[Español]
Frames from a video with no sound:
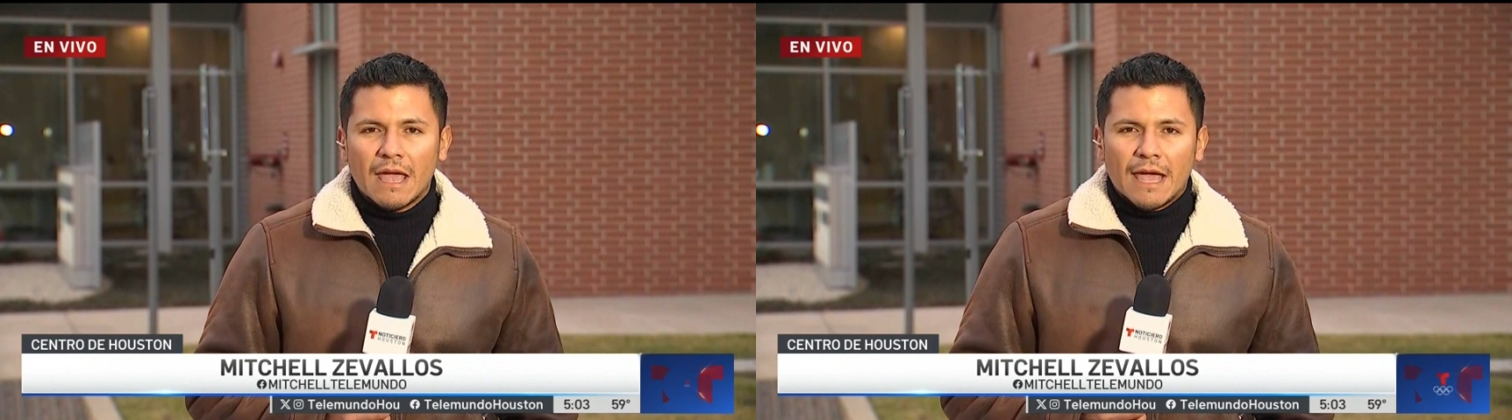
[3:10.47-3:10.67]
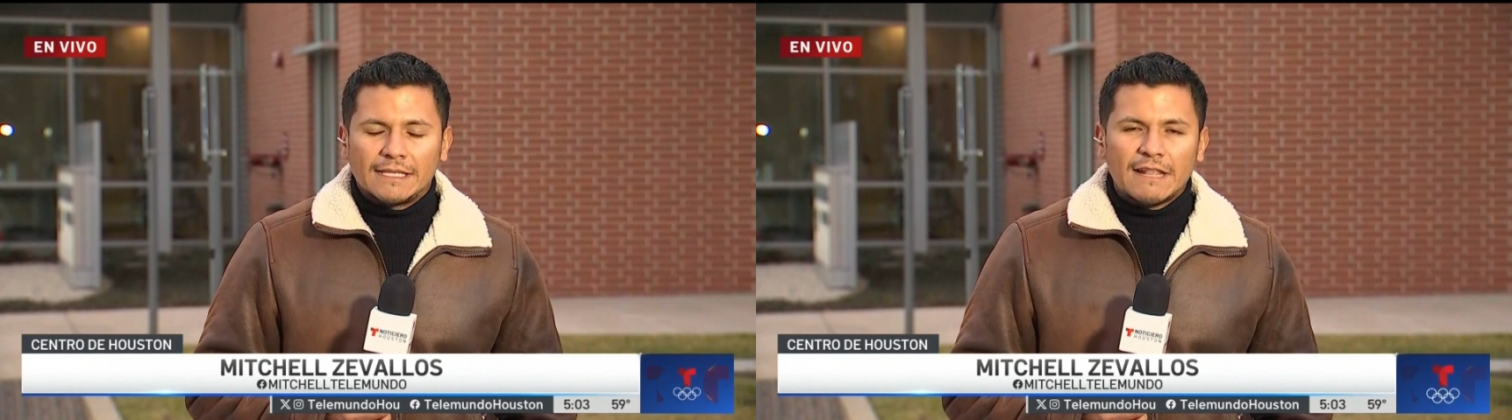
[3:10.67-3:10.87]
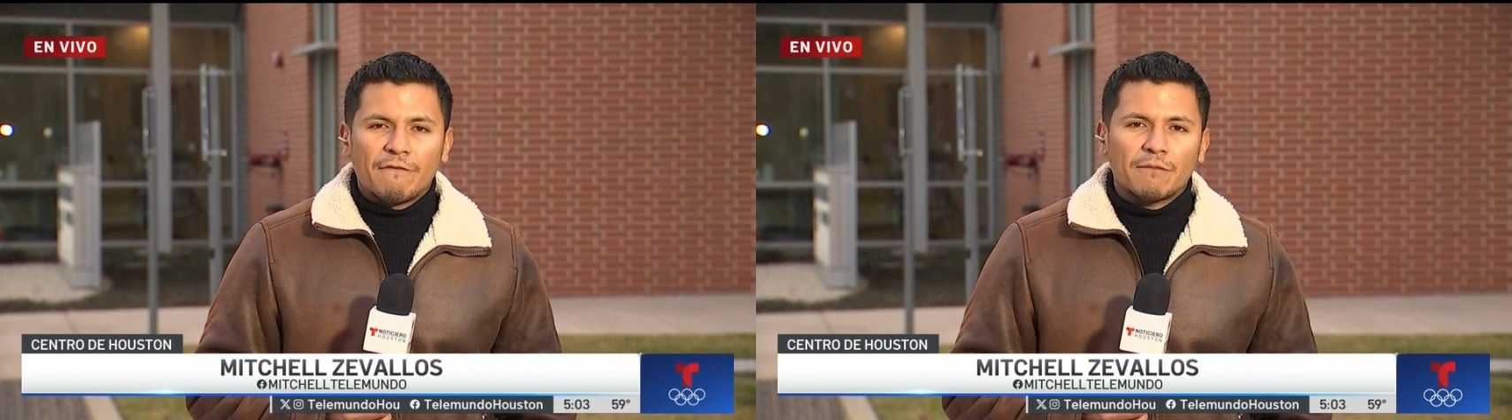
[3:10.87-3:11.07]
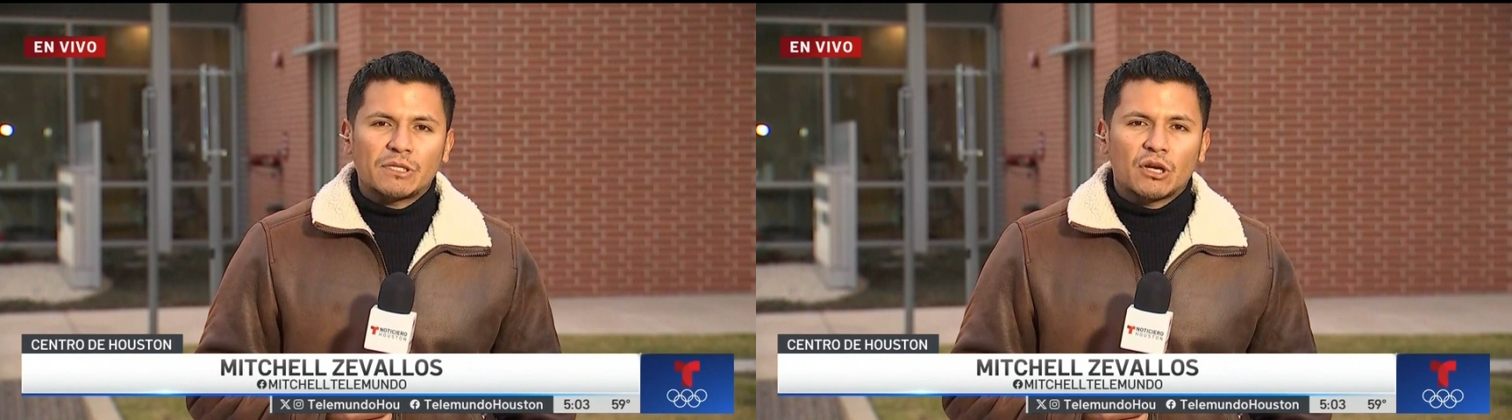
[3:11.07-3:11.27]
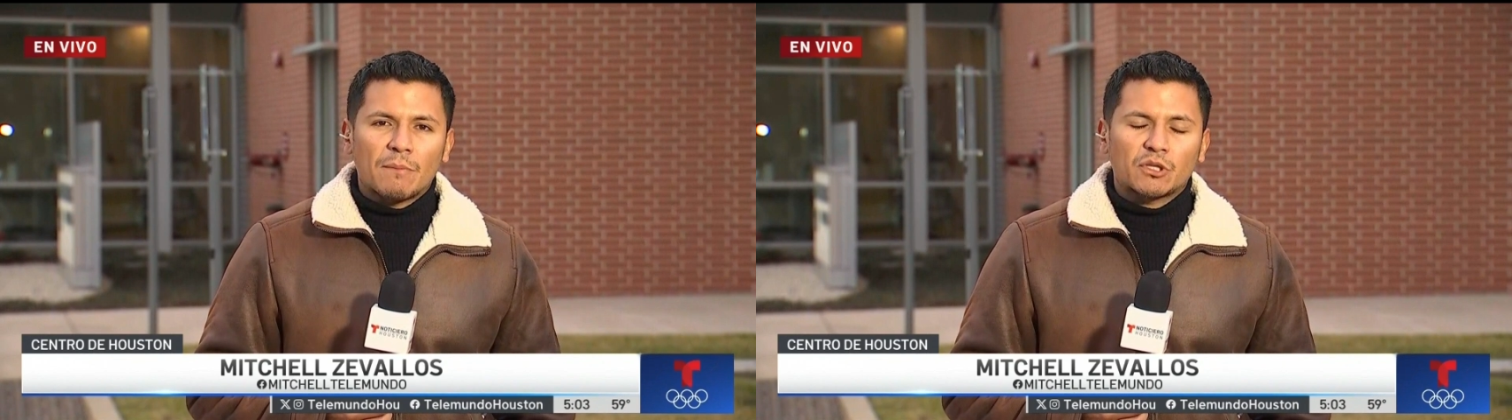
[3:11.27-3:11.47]
Es la
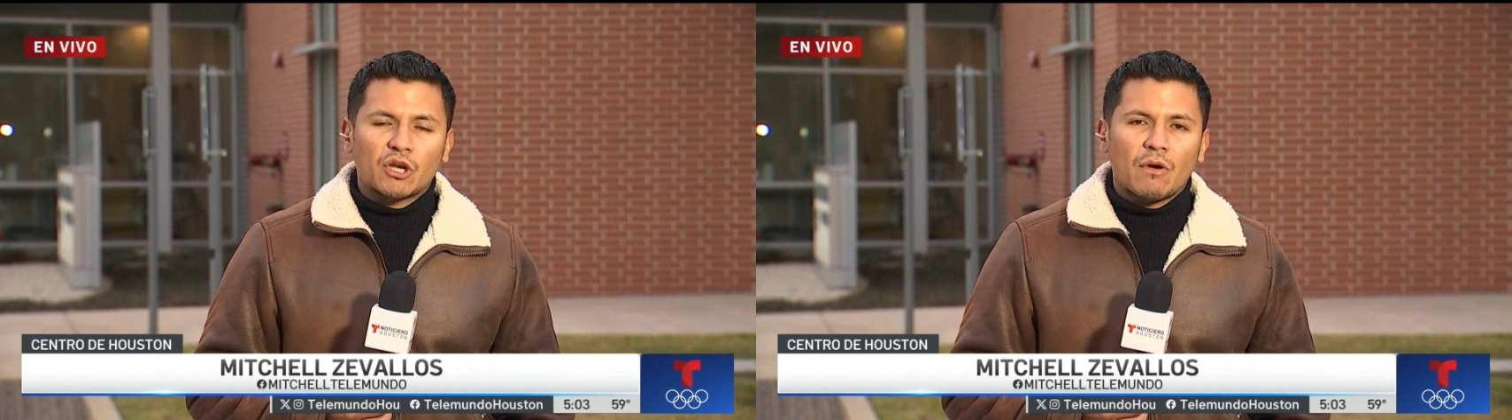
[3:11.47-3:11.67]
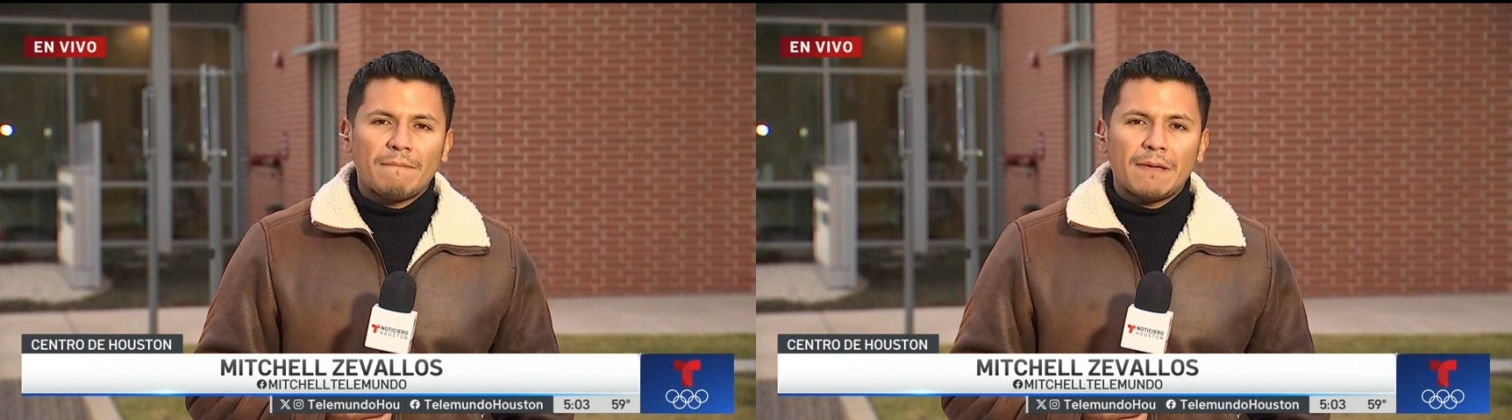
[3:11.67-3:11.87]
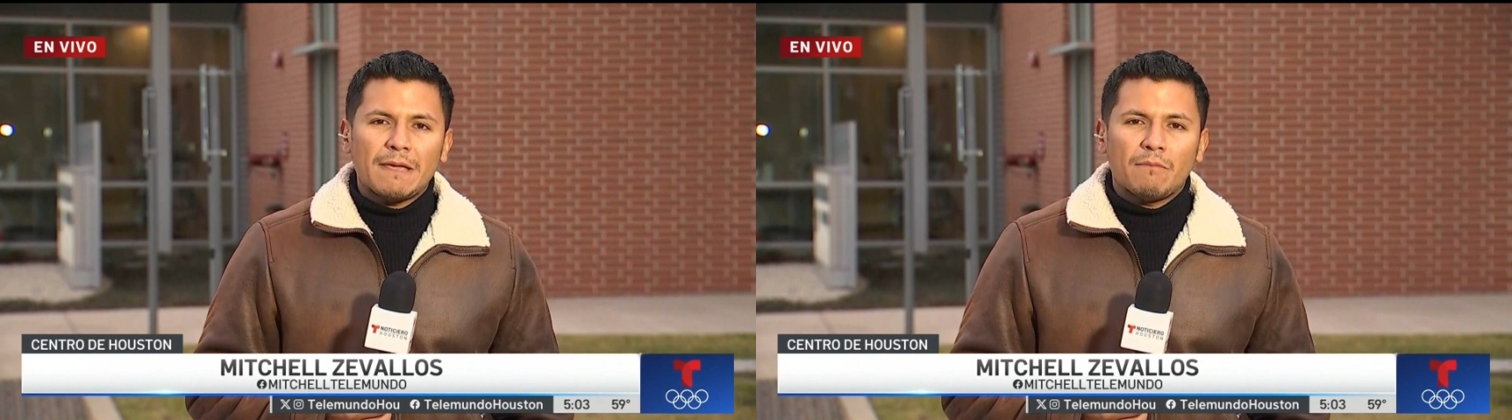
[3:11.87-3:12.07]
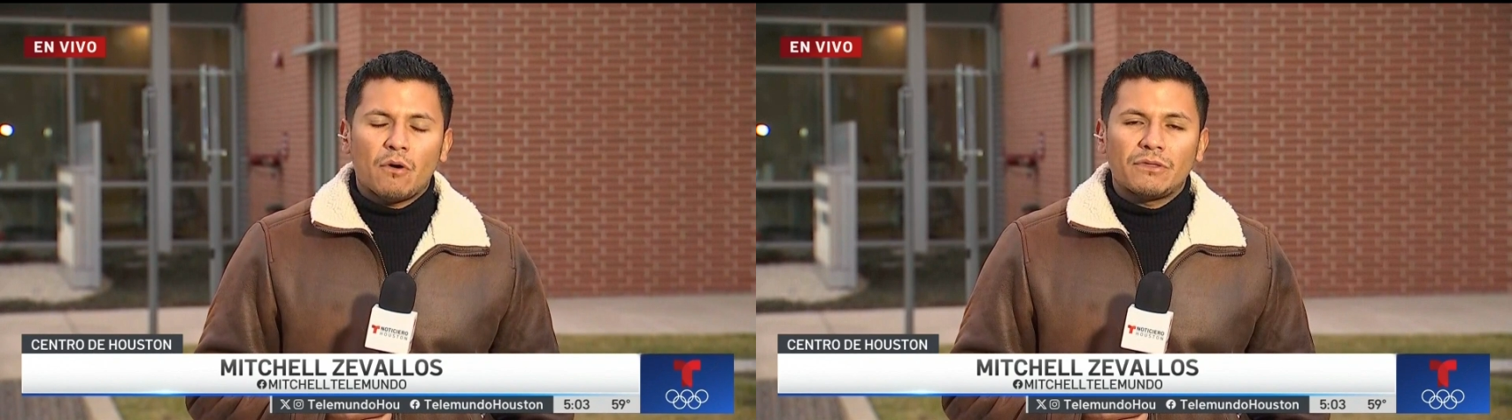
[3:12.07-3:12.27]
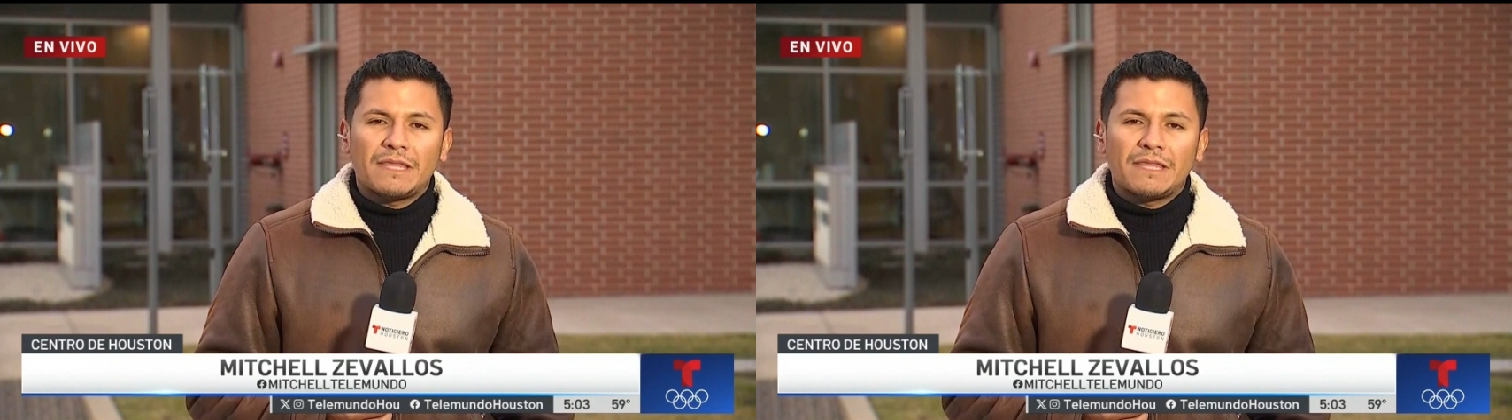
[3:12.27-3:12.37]
información que poseo en vivo